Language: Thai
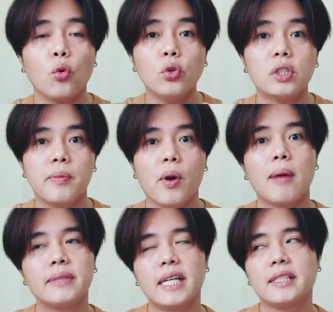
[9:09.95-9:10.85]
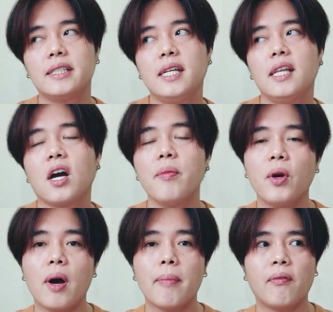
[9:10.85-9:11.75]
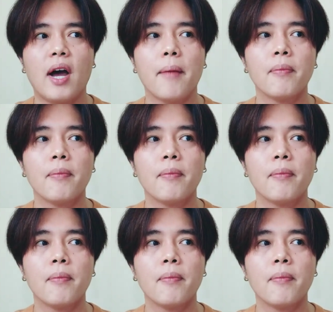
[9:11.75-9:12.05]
คุณจะมีความเซ็กซี่แล้วก็มีความแบบว่า